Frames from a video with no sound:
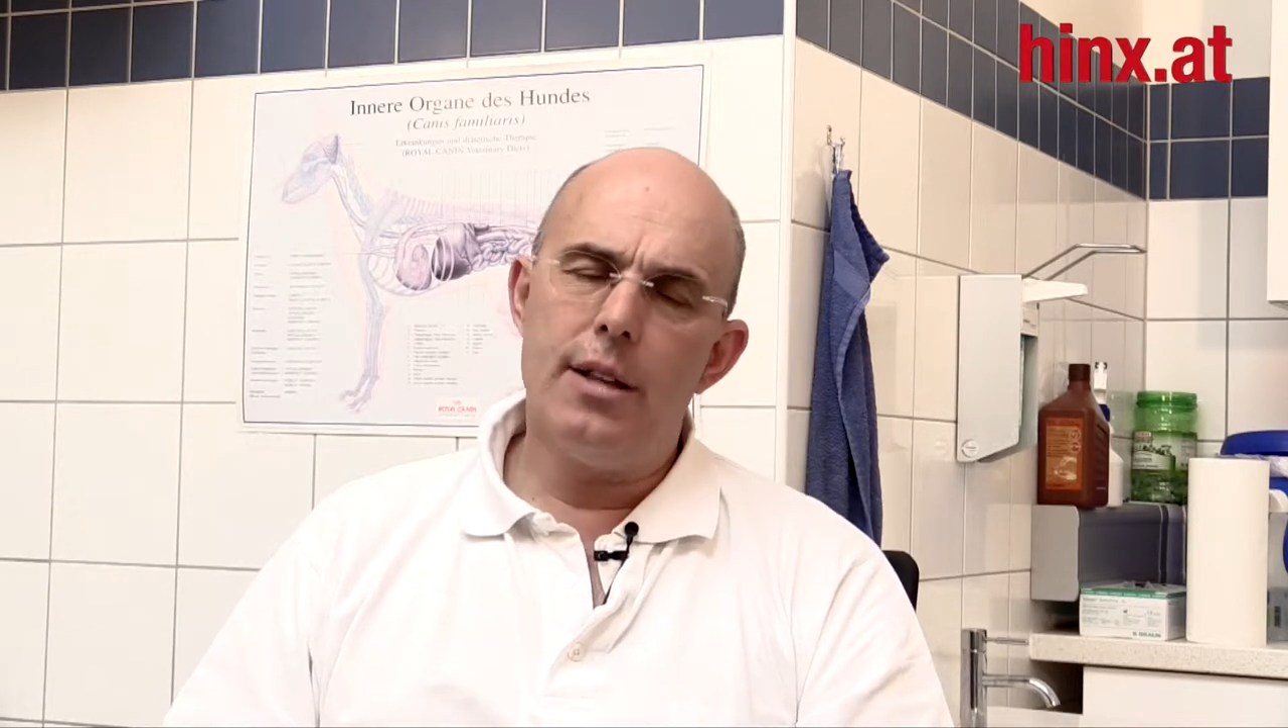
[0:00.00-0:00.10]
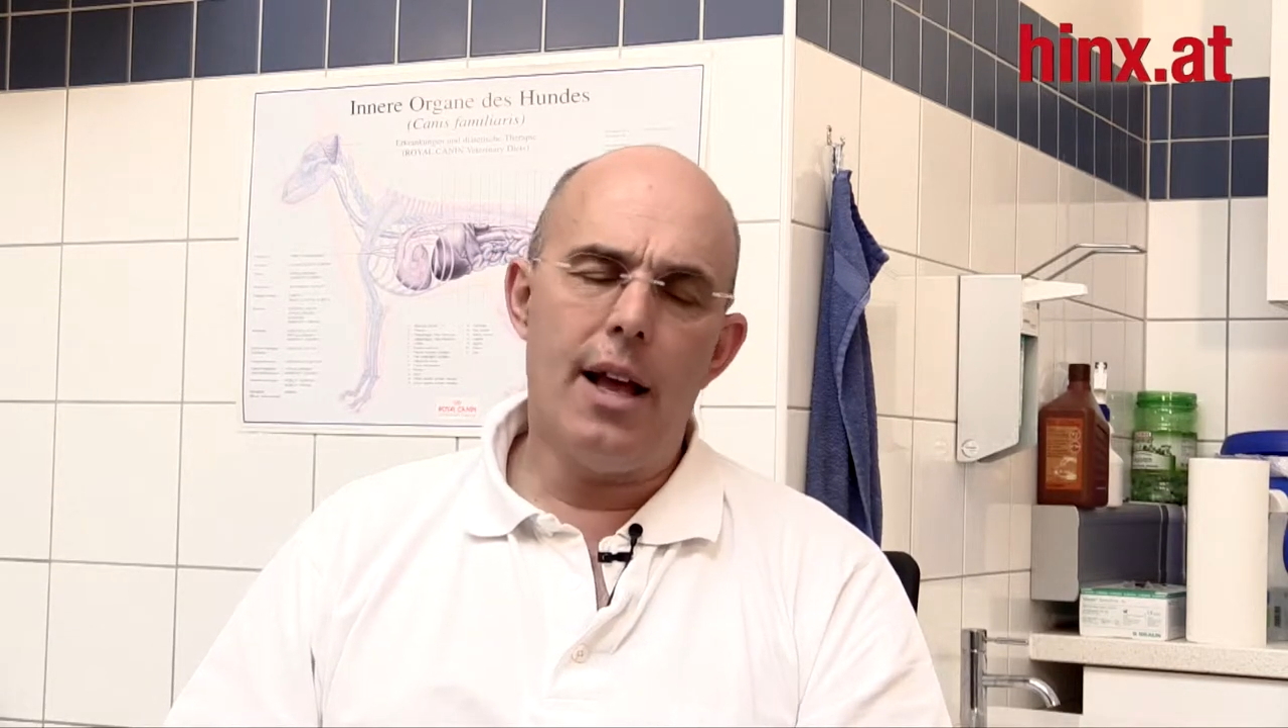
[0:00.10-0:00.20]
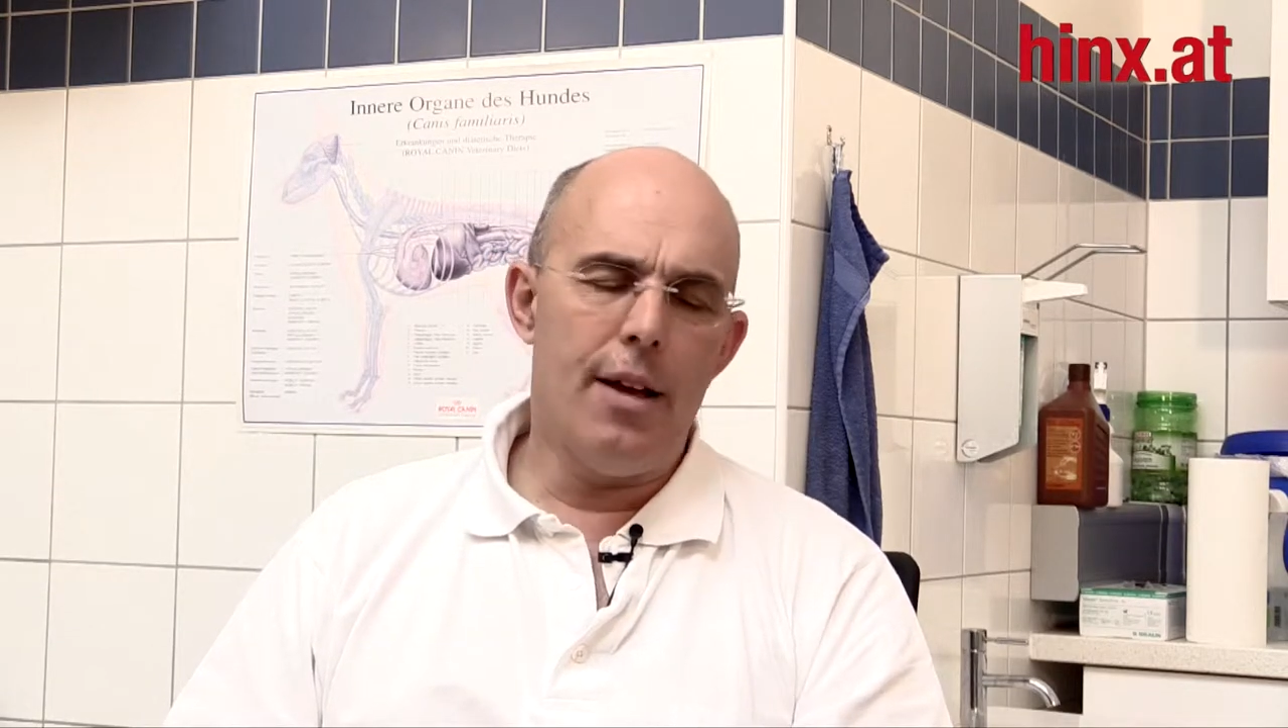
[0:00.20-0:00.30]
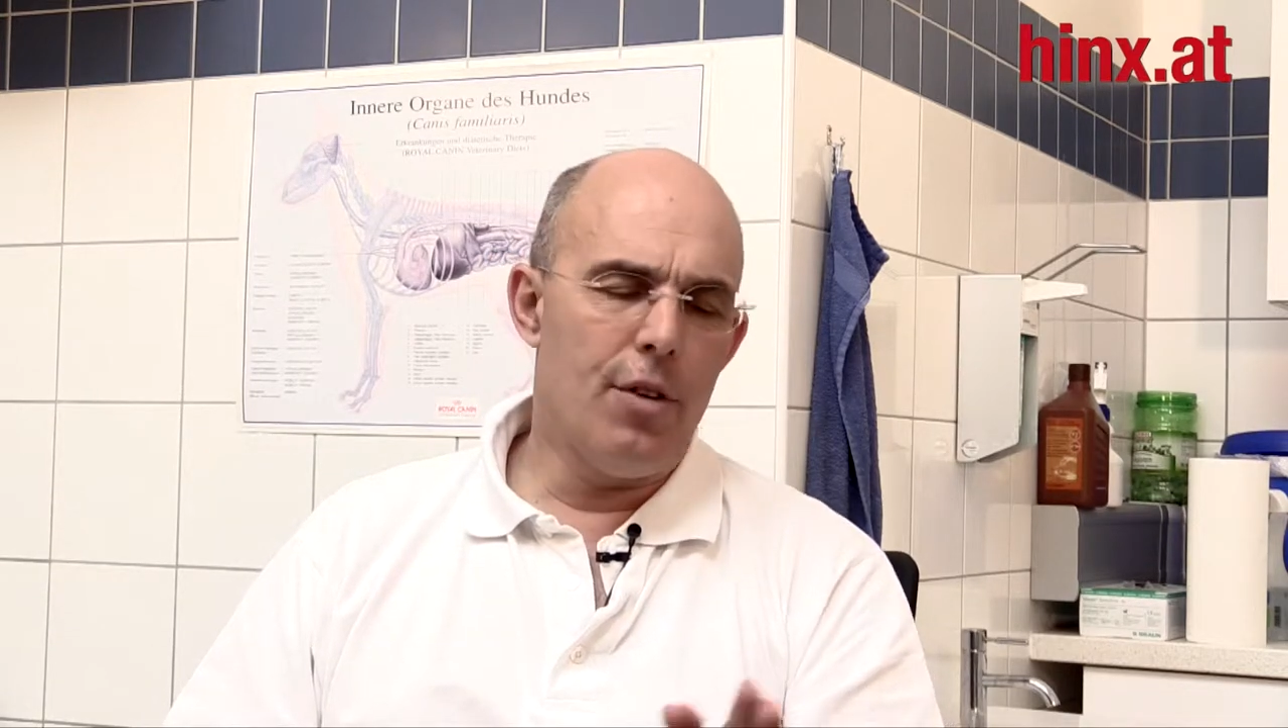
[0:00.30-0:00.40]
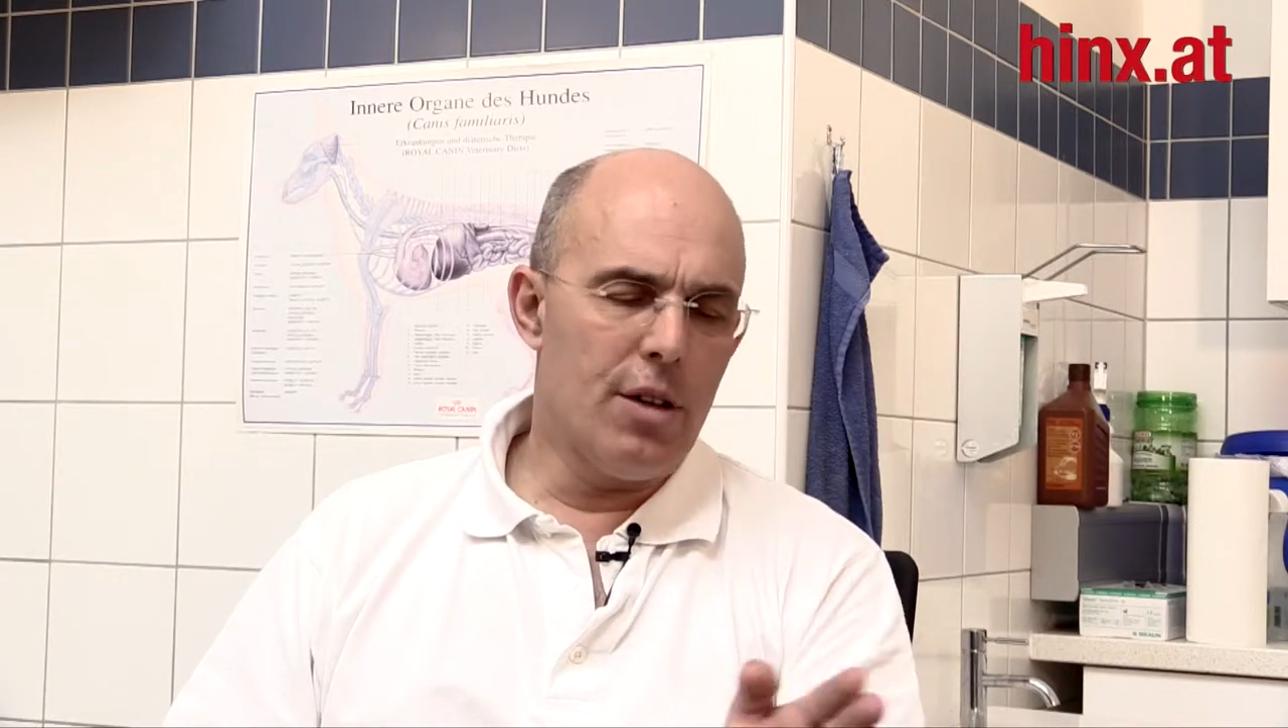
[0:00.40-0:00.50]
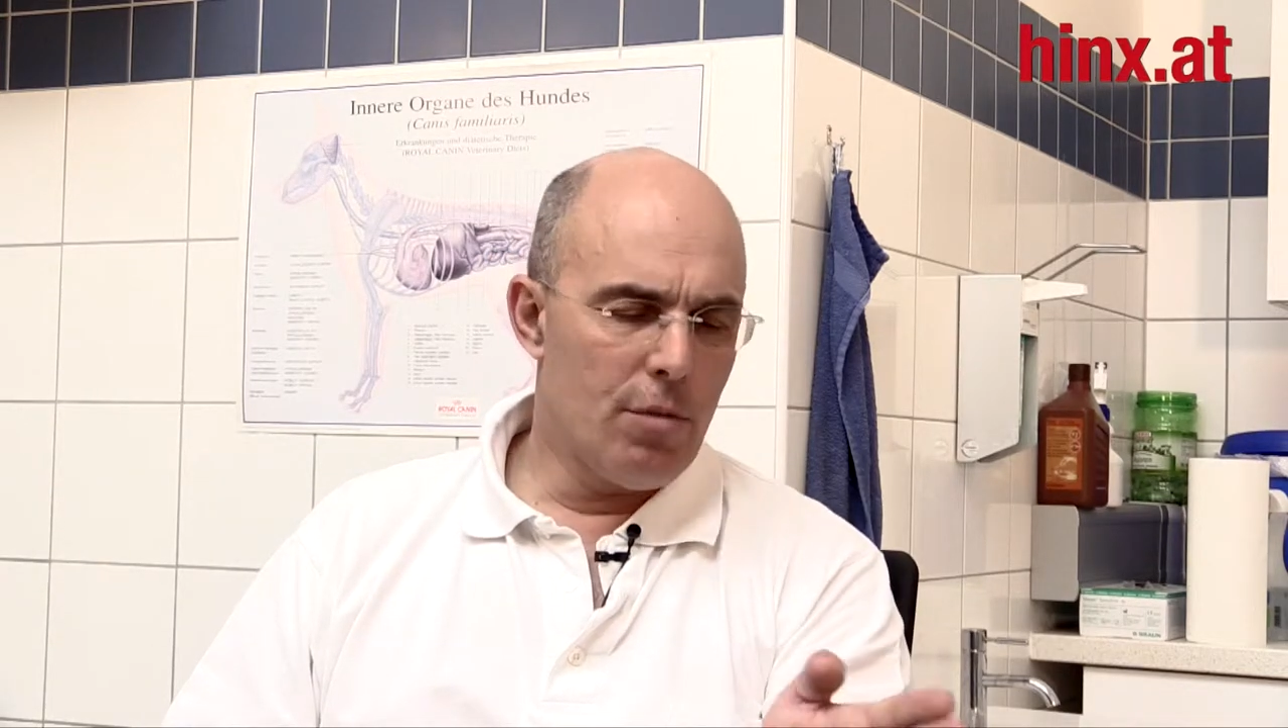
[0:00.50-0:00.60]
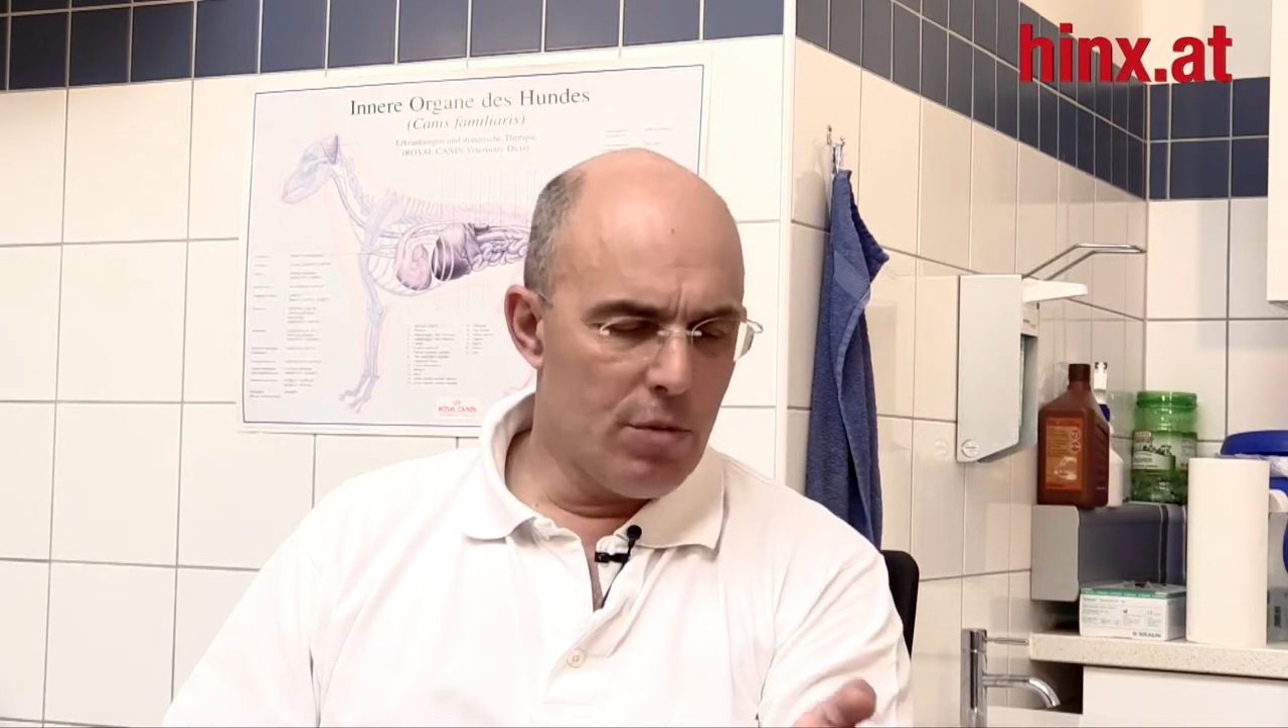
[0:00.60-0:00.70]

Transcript: der entweder